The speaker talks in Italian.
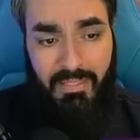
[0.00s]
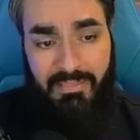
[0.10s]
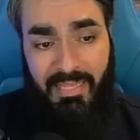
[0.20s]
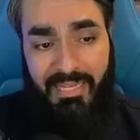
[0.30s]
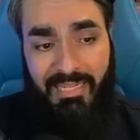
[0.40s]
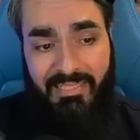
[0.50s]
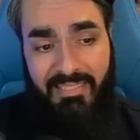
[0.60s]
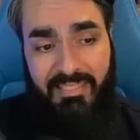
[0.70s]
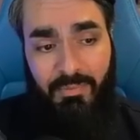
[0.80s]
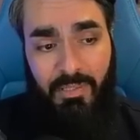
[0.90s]
Dai che la
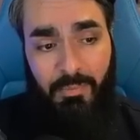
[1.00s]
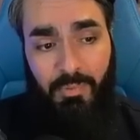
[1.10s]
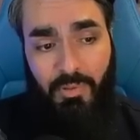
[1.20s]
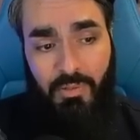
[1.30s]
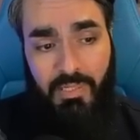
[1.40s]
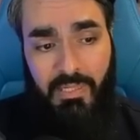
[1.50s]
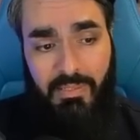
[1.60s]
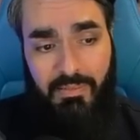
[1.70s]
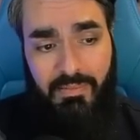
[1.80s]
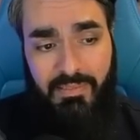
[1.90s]
terza è quella buona.
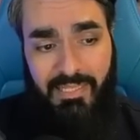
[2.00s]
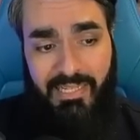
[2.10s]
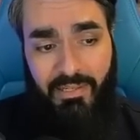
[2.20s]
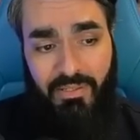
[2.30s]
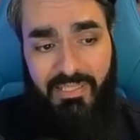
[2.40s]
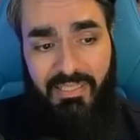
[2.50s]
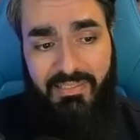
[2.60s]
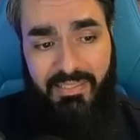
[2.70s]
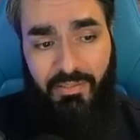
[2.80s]
La regola delle tre